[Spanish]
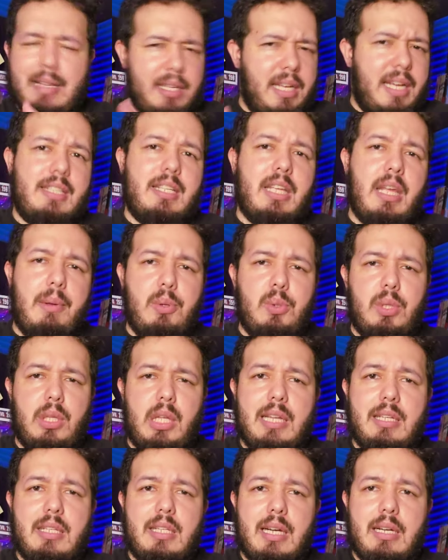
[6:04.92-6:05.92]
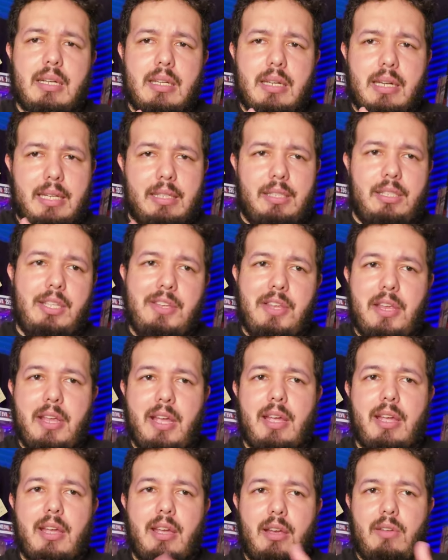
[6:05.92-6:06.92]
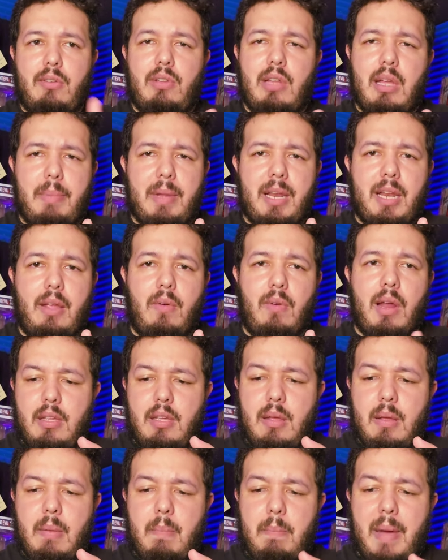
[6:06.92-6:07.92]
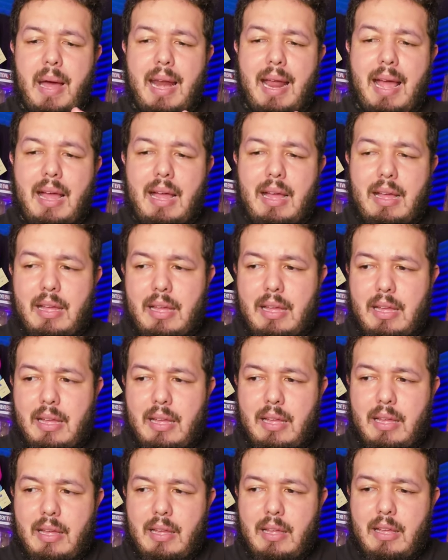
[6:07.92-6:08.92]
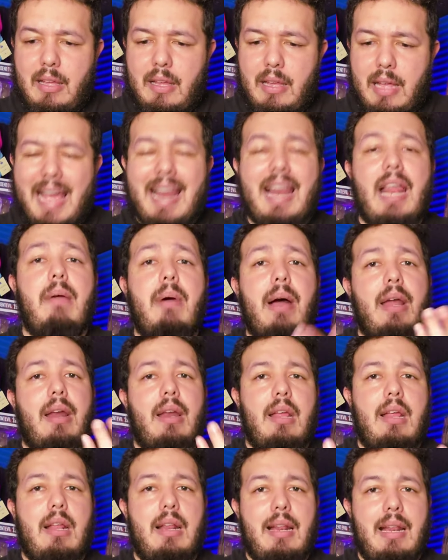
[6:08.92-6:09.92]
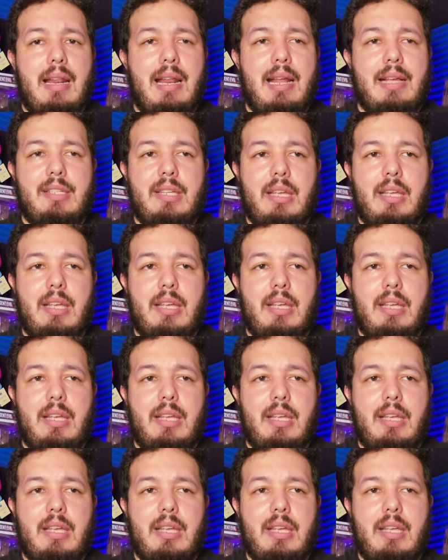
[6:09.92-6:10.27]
así que se debe utilizar el CGI en una película para elevar la